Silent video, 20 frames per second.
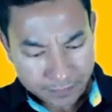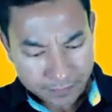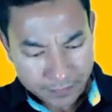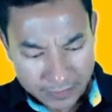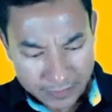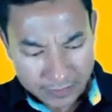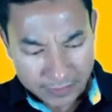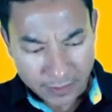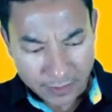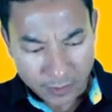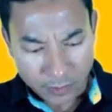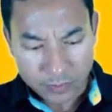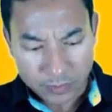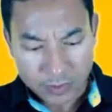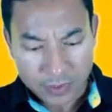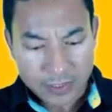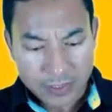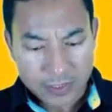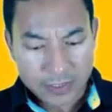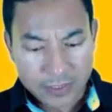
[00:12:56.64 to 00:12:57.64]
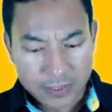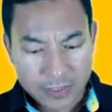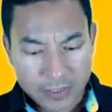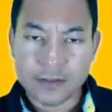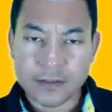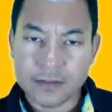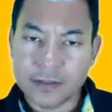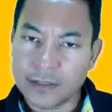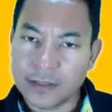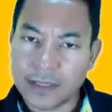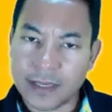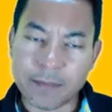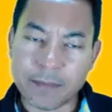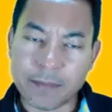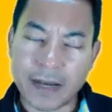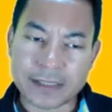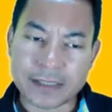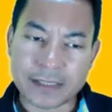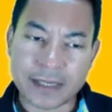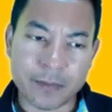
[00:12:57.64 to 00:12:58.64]
Então, é
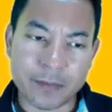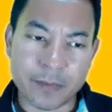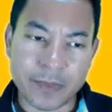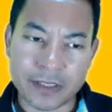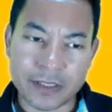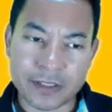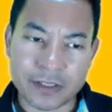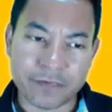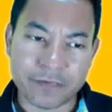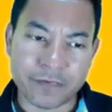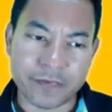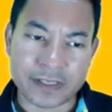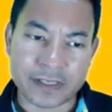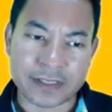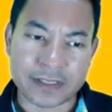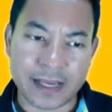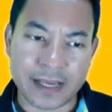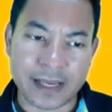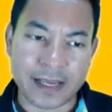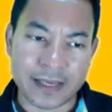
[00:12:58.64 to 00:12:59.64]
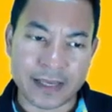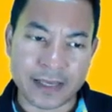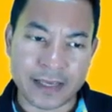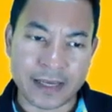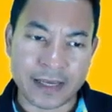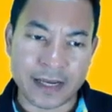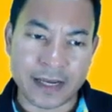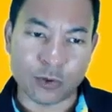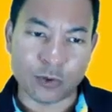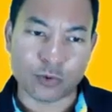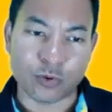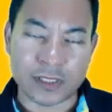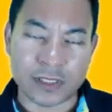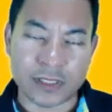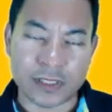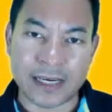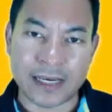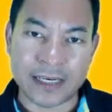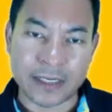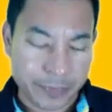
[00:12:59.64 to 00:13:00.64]
basicamente fixar, é,
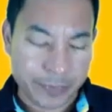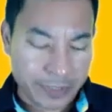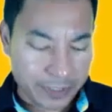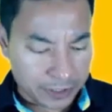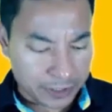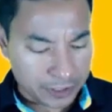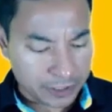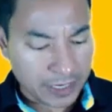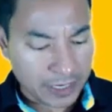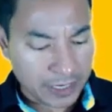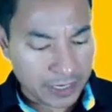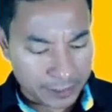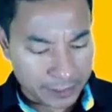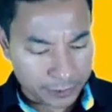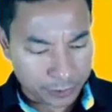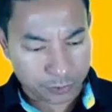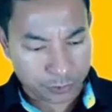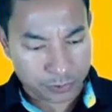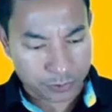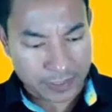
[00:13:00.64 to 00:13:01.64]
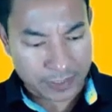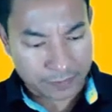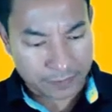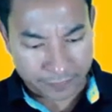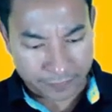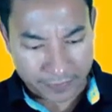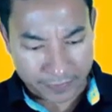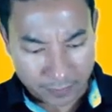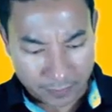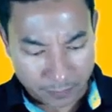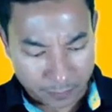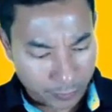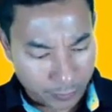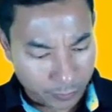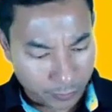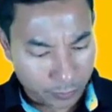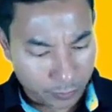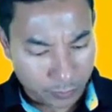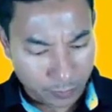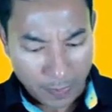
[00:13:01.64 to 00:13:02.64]
autorizar limites de gastos, né? Feita
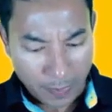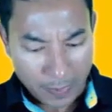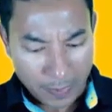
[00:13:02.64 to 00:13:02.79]
pelo.